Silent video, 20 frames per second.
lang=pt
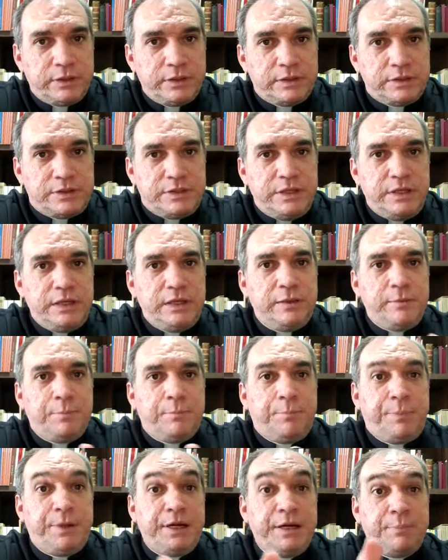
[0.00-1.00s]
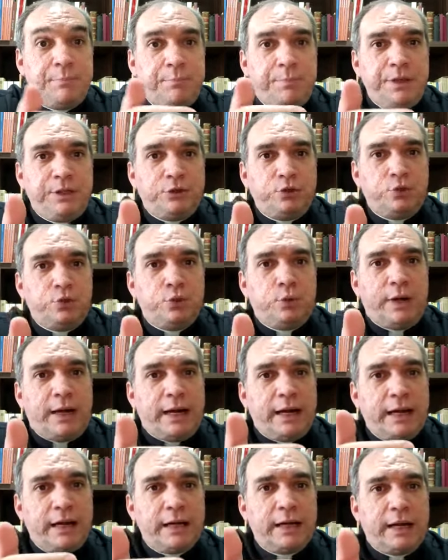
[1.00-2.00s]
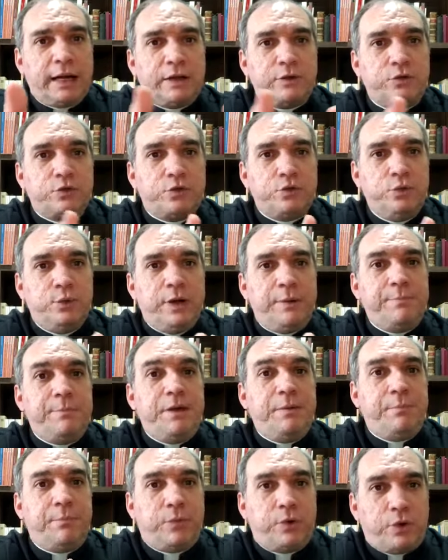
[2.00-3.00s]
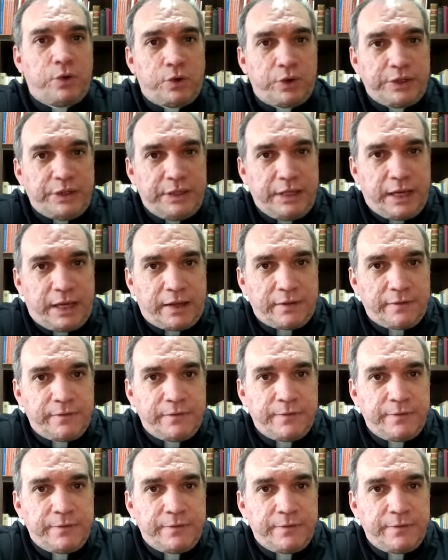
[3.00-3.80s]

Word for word: de perpetuar a sua memória